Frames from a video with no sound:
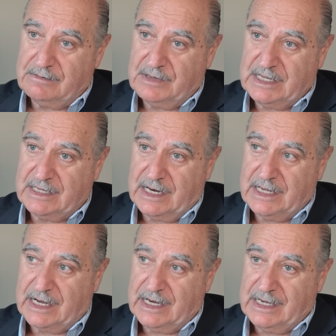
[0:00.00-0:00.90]

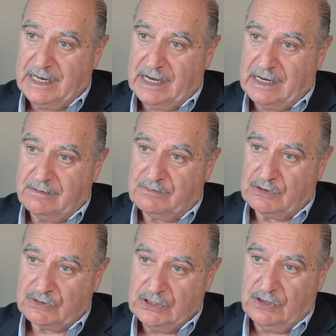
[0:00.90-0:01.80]
británica era
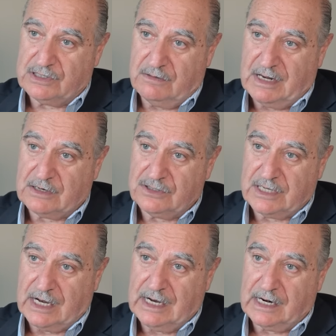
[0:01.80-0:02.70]
producir los desembarcos
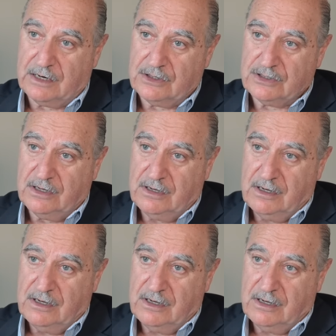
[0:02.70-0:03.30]
San Carlos,